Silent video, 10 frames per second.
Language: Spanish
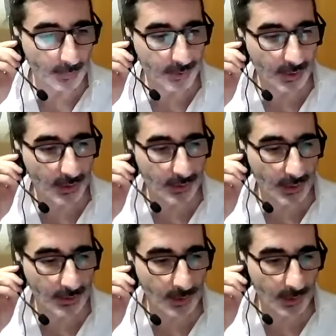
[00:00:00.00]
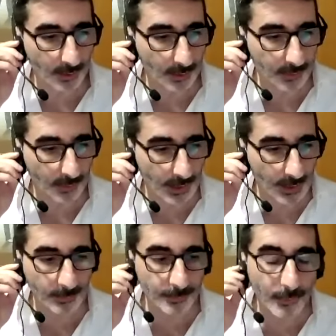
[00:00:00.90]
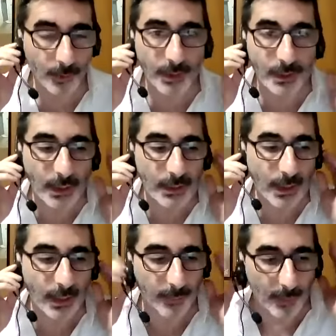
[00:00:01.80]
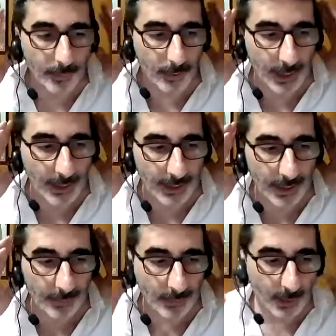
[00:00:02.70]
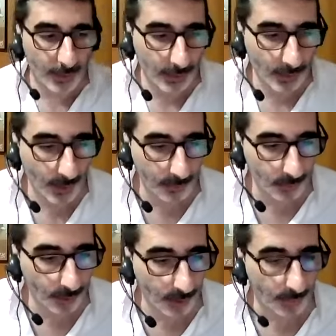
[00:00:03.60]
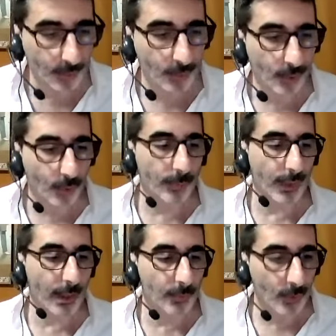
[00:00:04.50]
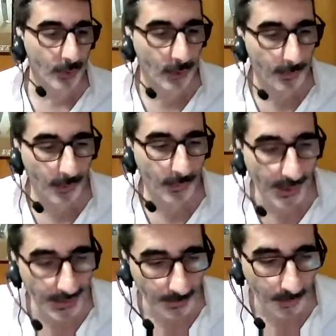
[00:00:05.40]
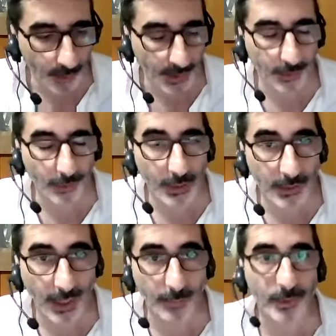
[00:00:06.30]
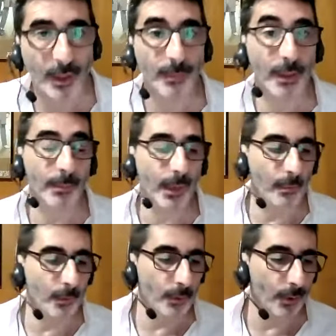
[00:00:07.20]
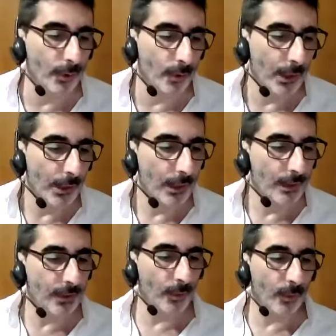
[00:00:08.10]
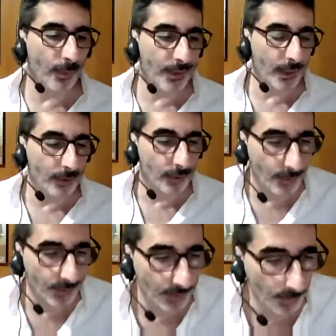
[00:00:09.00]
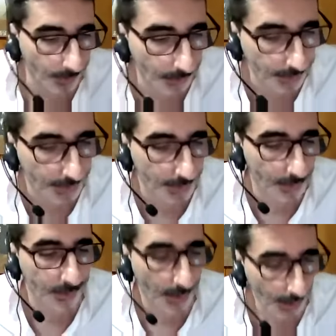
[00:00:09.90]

x 30 Radio Nacional, 1130M por aire, radionacional.com.uy para el mundo, por Facebook, en donde estamos también para el mundo, 093-829-272,